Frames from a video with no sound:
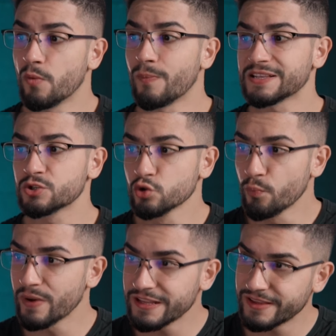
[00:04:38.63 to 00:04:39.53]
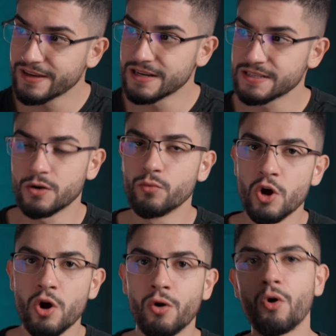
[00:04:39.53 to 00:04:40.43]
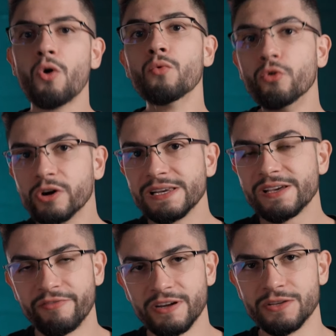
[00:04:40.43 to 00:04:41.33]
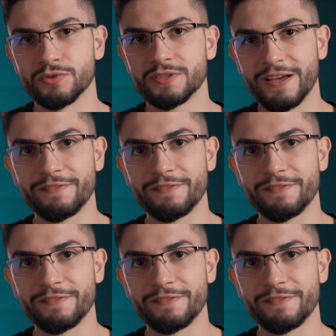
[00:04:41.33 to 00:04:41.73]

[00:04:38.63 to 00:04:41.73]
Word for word: uma super integração com o ClickFunnels, tá?